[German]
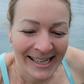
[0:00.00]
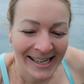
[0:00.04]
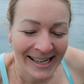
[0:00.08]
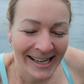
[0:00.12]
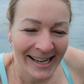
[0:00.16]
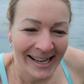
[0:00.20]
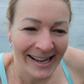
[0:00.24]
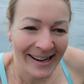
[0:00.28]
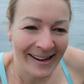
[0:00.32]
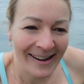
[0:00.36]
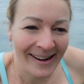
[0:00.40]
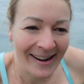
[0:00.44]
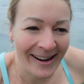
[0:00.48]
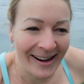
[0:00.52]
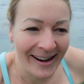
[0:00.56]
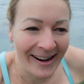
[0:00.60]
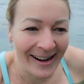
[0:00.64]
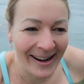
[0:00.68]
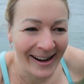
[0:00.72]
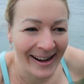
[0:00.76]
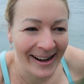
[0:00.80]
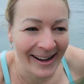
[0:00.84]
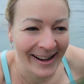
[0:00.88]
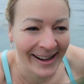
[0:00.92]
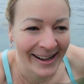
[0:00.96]
aber auch schon
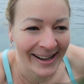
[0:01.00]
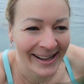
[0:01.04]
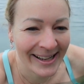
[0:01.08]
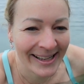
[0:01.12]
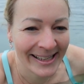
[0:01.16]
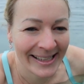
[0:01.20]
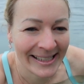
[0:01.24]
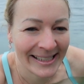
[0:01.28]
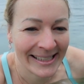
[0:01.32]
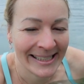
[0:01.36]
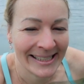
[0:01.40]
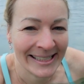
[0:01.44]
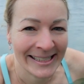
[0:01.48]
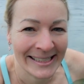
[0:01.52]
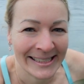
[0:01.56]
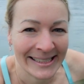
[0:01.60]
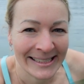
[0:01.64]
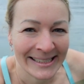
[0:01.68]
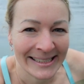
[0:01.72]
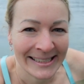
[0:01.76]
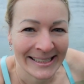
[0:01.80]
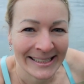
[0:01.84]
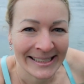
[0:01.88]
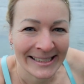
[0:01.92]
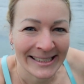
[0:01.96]
öfter in kalten
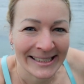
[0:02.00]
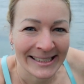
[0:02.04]
Gewässern,